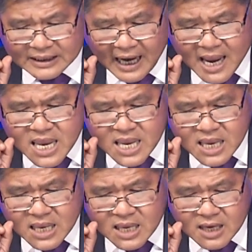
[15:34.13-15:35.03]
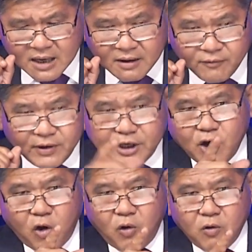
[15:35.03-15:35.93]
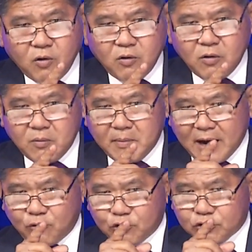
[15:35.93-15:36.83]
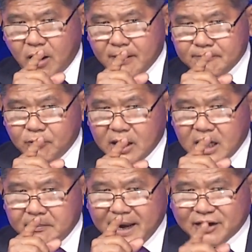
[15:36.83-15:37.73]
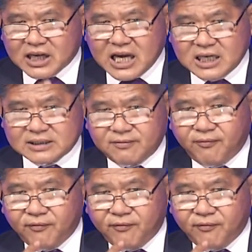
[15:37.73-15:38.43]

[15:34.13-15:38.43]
cái video mà của nhóm gọi là America's